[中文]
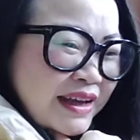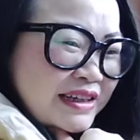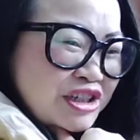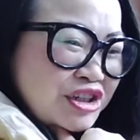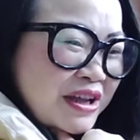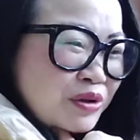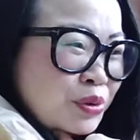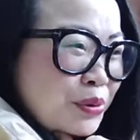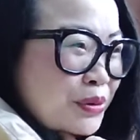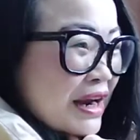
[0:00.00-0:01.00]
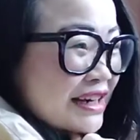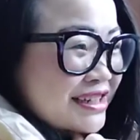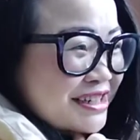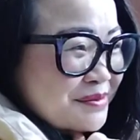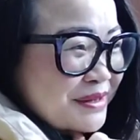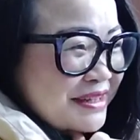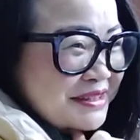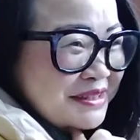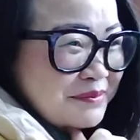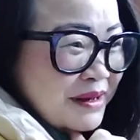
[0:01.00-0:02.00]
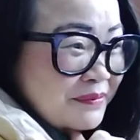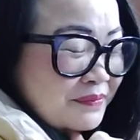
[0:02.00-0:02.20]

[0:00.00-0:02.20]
你知道“突然”是什么意思吗？